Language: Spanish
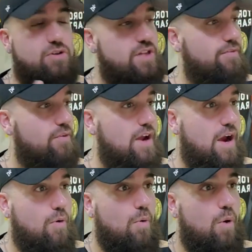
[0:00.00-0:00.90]
no se fue
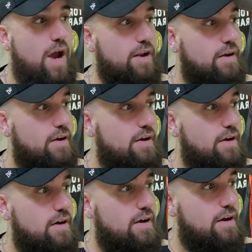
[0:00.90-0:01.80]
a jugar
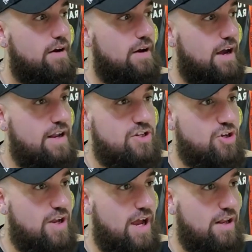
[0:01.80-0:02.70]
a
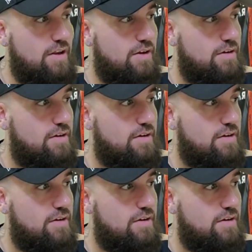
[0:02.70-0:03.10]
Nacional.